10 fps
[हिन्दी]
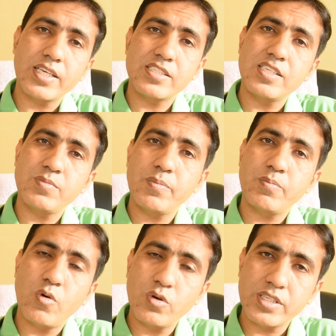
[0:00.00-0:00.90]
केसेज
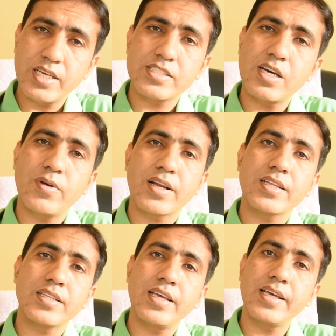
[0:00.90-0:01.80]
में बहुत ही अच्छा वर्क
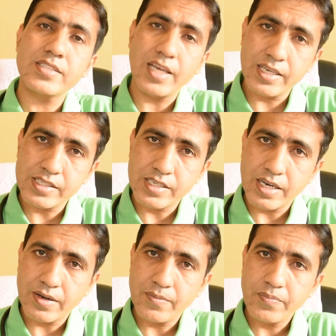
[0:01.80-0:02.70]
करती है साइलिसिया